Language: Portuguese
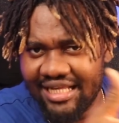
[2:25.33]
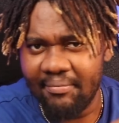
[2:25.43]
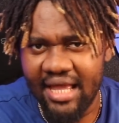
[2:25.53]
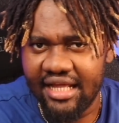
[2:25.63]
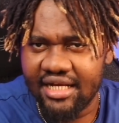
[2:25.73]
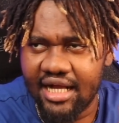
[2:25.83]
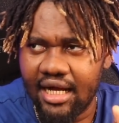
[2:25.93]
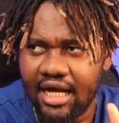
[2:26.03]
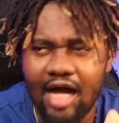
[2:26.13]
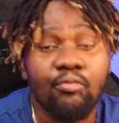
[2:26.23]
da
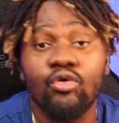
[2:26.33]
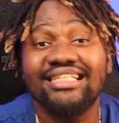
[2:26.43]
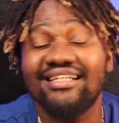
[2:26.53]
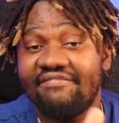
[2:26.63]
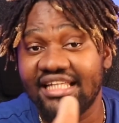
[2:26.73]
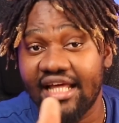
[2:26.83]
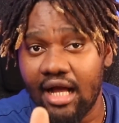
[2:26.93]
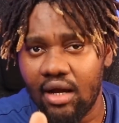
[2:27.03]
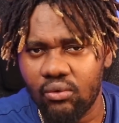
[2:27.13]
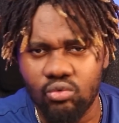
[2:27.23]
América, a Polícia
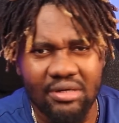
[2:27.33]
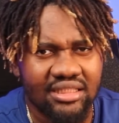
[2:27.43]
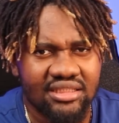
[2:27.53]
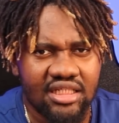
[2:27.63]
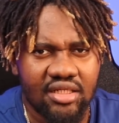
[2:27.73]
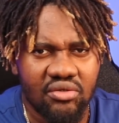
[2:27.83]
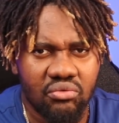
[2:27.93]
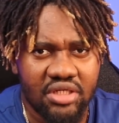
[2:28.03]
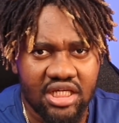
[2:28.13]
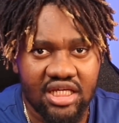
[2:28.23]
Federal do
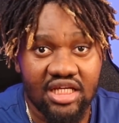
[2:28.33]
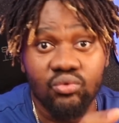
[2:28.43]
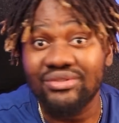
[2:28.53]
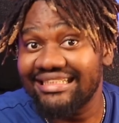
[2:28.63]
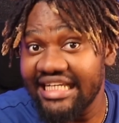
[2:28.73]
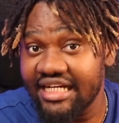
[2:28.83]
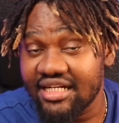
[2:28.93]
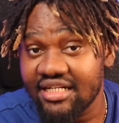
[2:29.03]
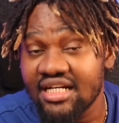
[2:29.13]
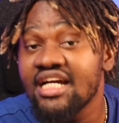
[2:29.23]
Brasil e o
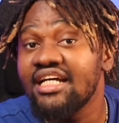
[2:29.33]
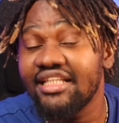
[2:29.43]
SIC